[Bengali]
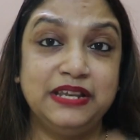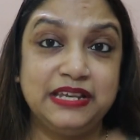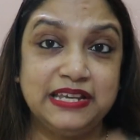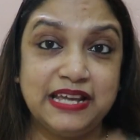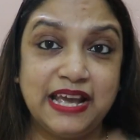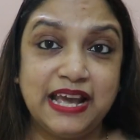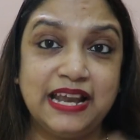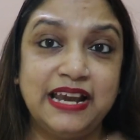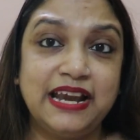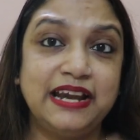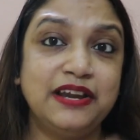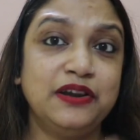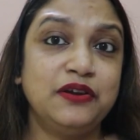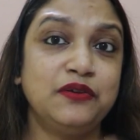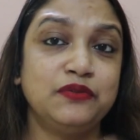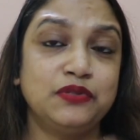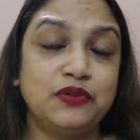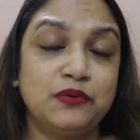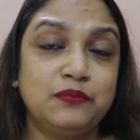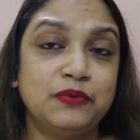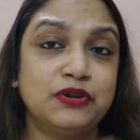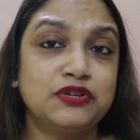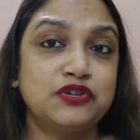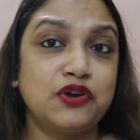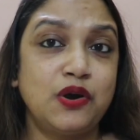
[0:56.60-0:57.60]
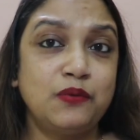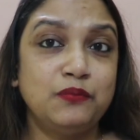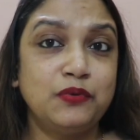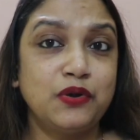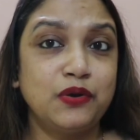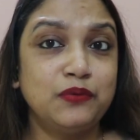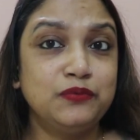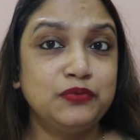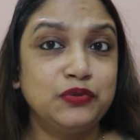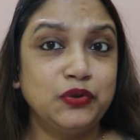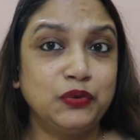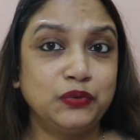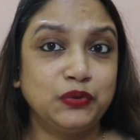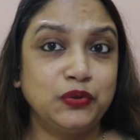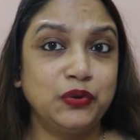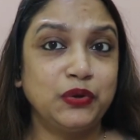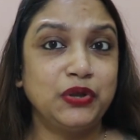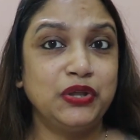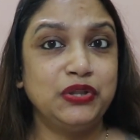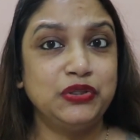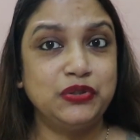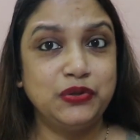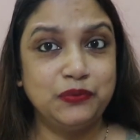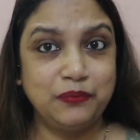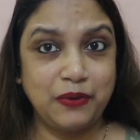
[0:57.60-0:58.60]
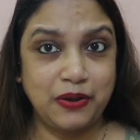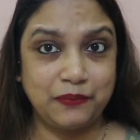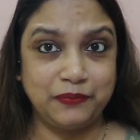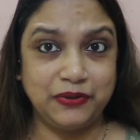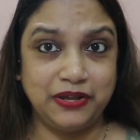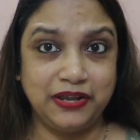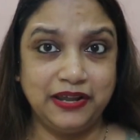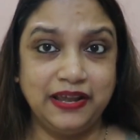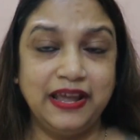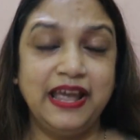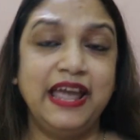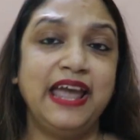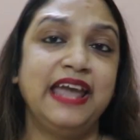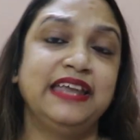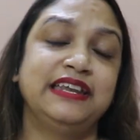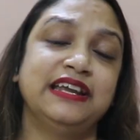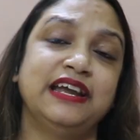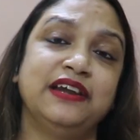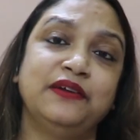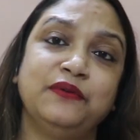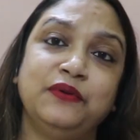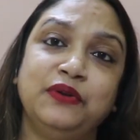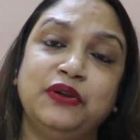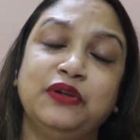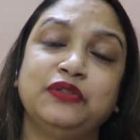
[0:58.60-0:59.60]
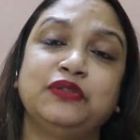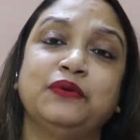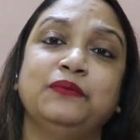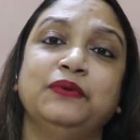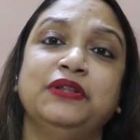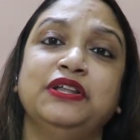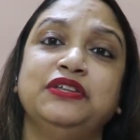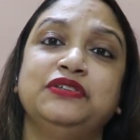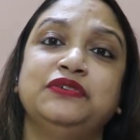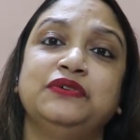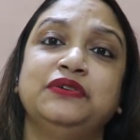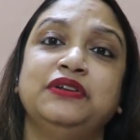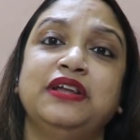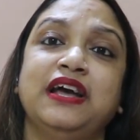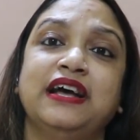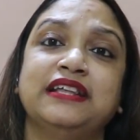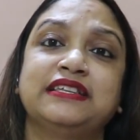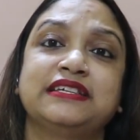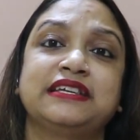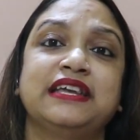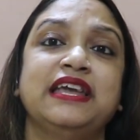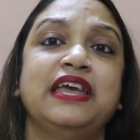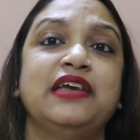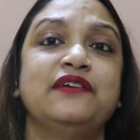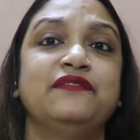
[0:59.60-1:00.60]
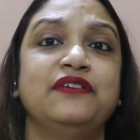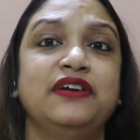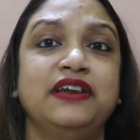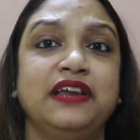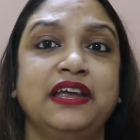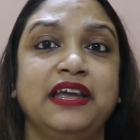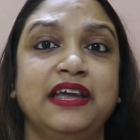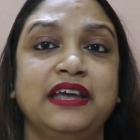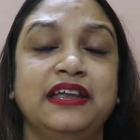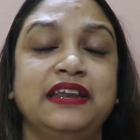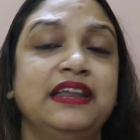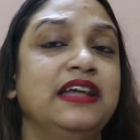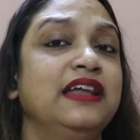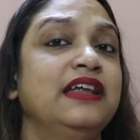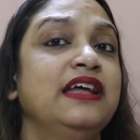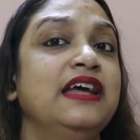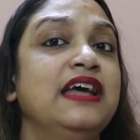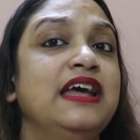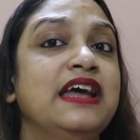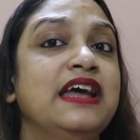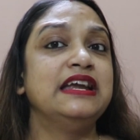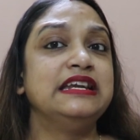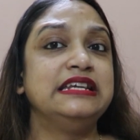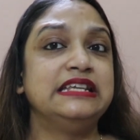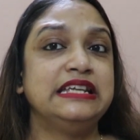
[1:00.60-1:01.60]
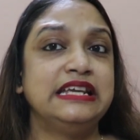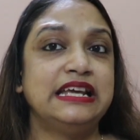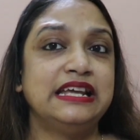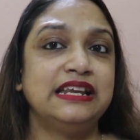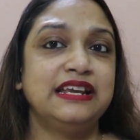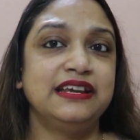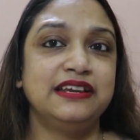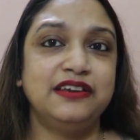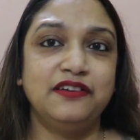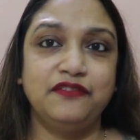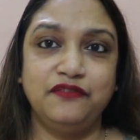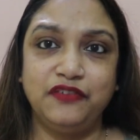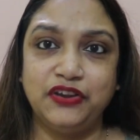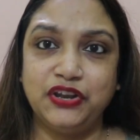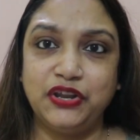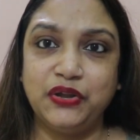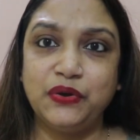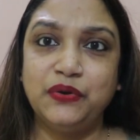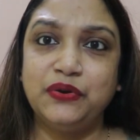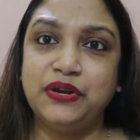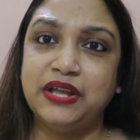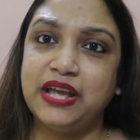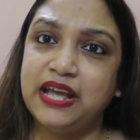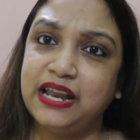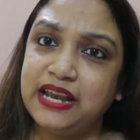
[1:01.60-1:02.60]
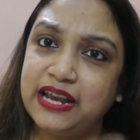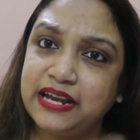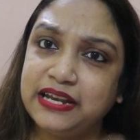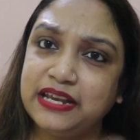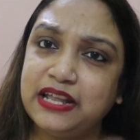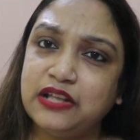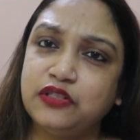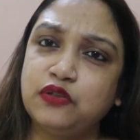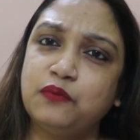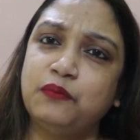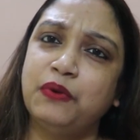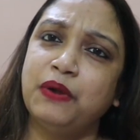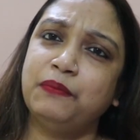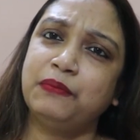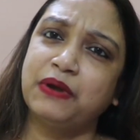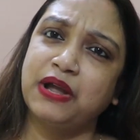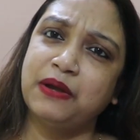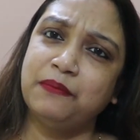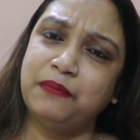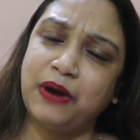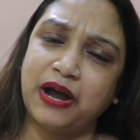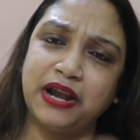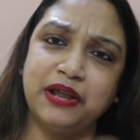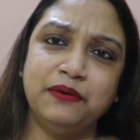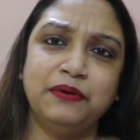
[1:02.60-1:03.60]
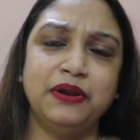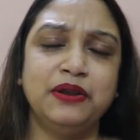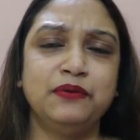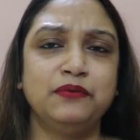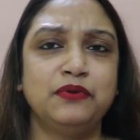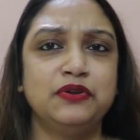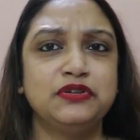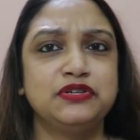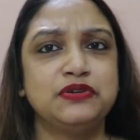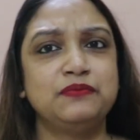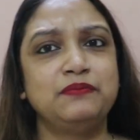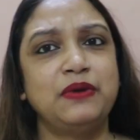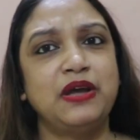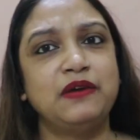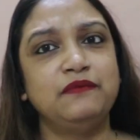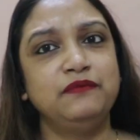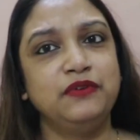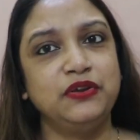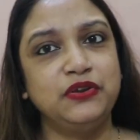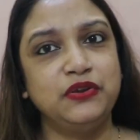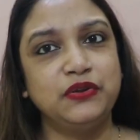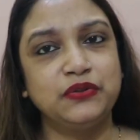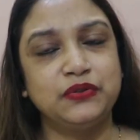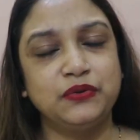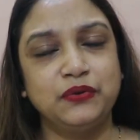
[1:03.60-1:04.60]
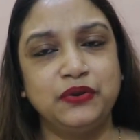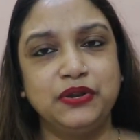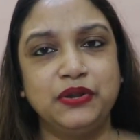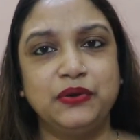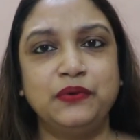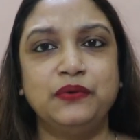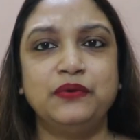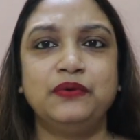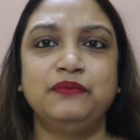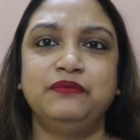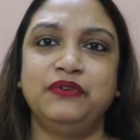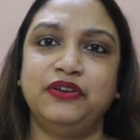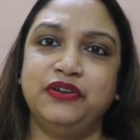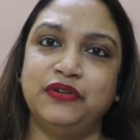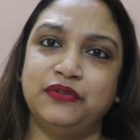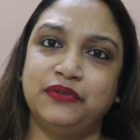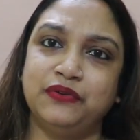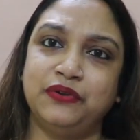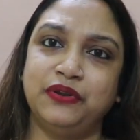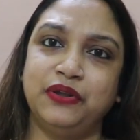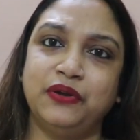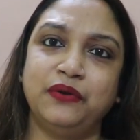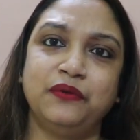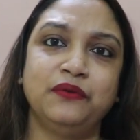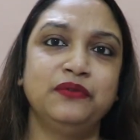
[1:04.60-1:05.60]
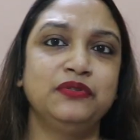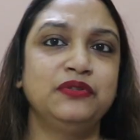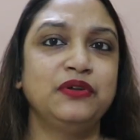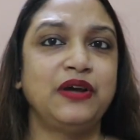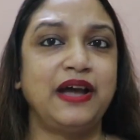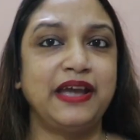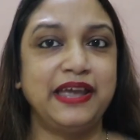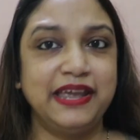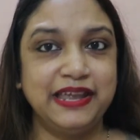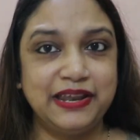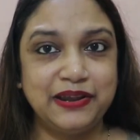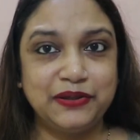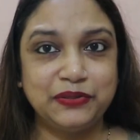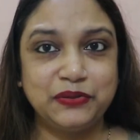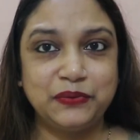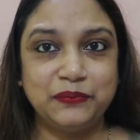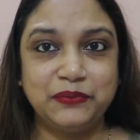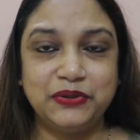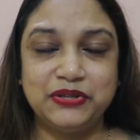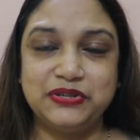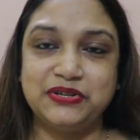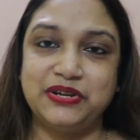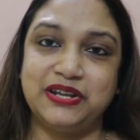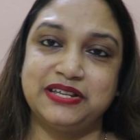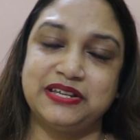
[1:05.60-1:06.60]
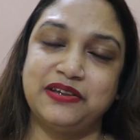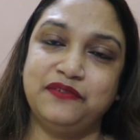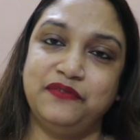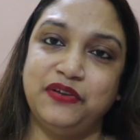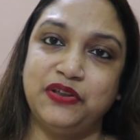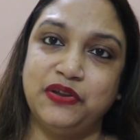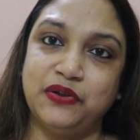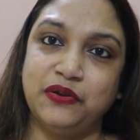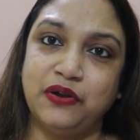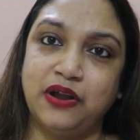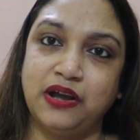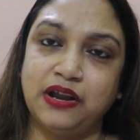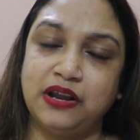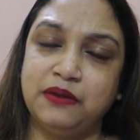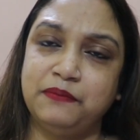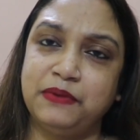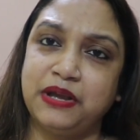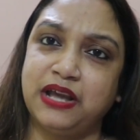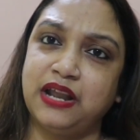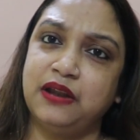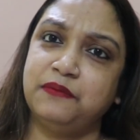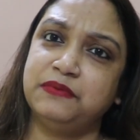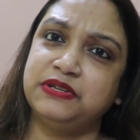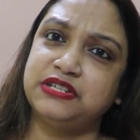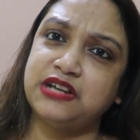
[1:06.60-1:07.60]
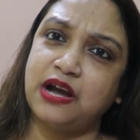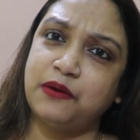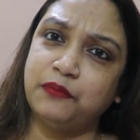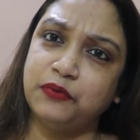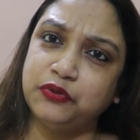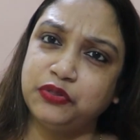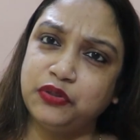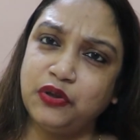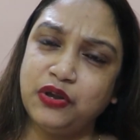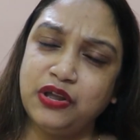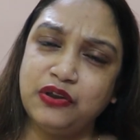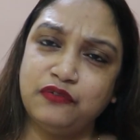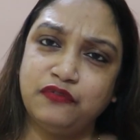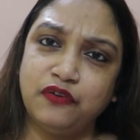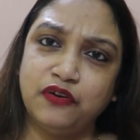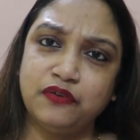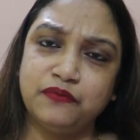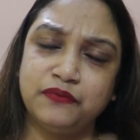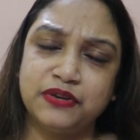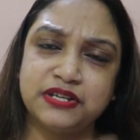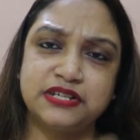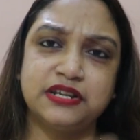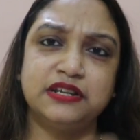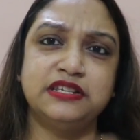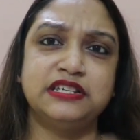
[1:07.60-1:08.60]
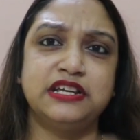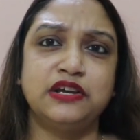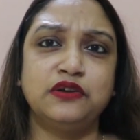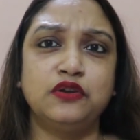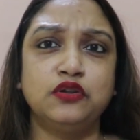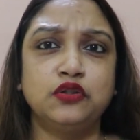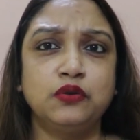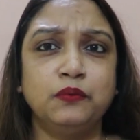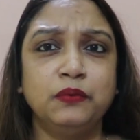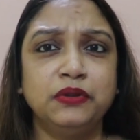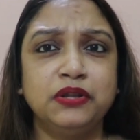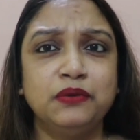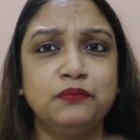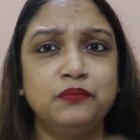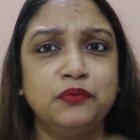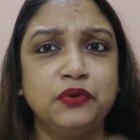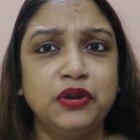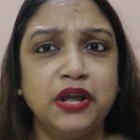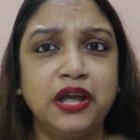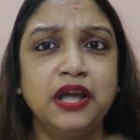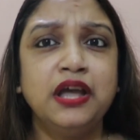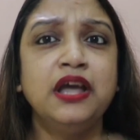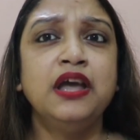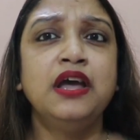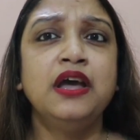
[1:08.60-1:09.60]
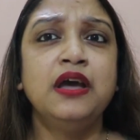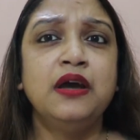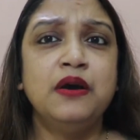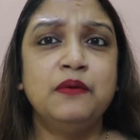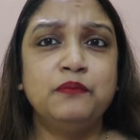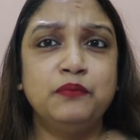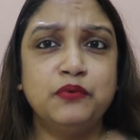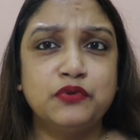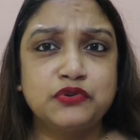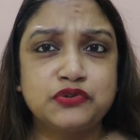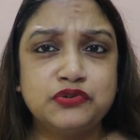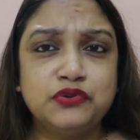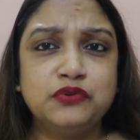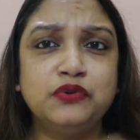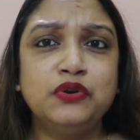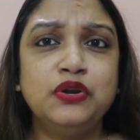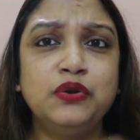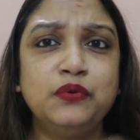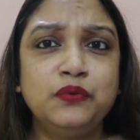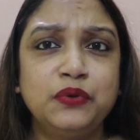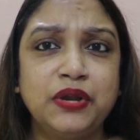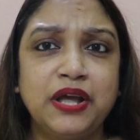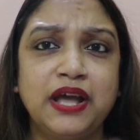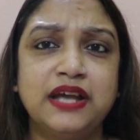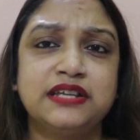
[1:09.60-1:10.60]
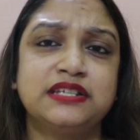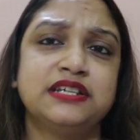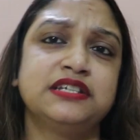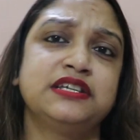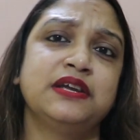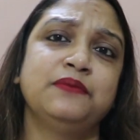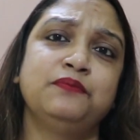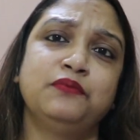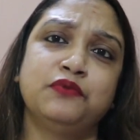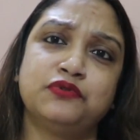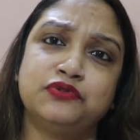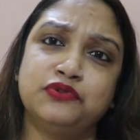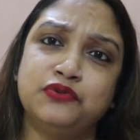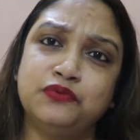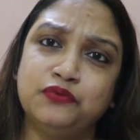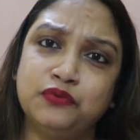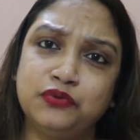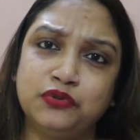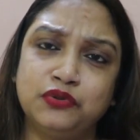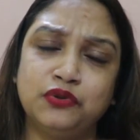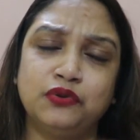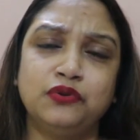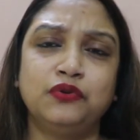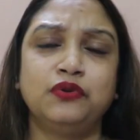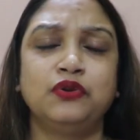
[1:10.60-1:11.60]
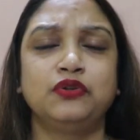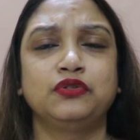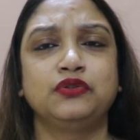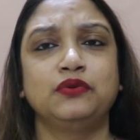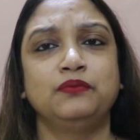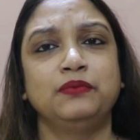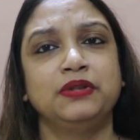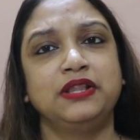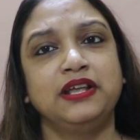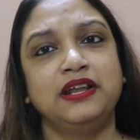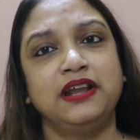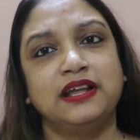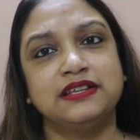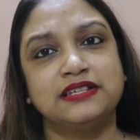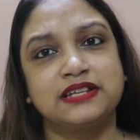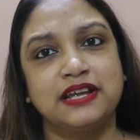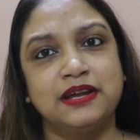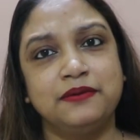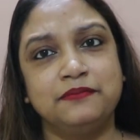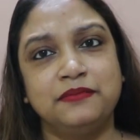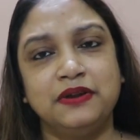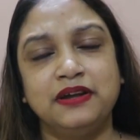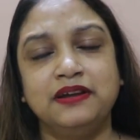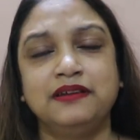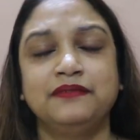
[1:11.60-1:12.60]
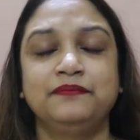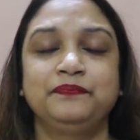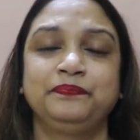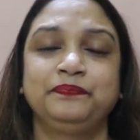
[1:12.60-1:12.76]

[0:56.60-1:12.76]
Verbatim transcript: ডিএলএড এরও তোমরা সব রকম তথ্য কিন্তু পাবে এটা রইলো তোমাদের জন্য আজকে এবার গিয়ে এনে ডিএলএড এর ভিডিও ডিএলএড নিয়ে তোমরা আমাকে বারে বারে বলেছো ম্যাম ভিডিও তৈরি করুন ভিডিও তৈরি করুন তাই না তোমাদের জন্য আজকে ভিডিও রাখলাম এখানে আমি যাবতীয় ইনফরমেশন যেগুলো তোমাদের মনে প্রশ্নগুলো উঠে আসে সেই প্রশ্ন উত্তরগুলো তোমাদের আজকে আমরা